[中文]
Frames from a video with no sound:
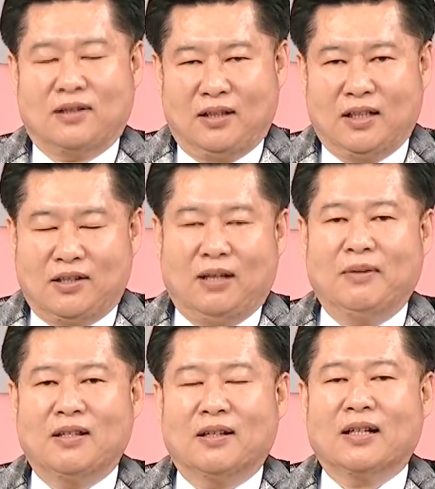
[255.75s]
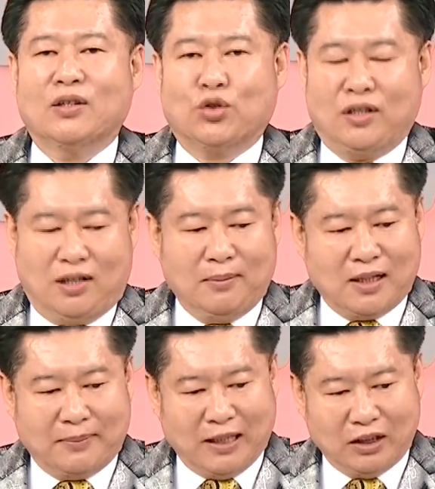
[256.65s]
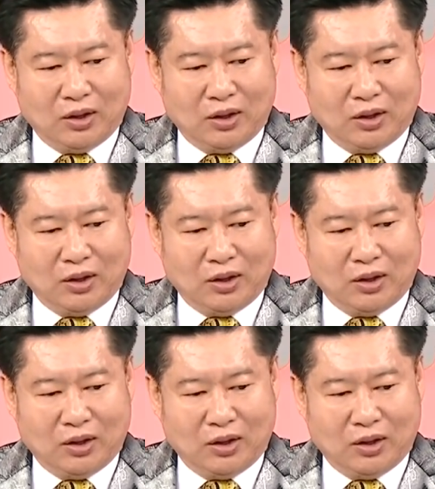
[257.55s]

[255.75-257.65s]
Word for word: 你的前面是要看最前面那个排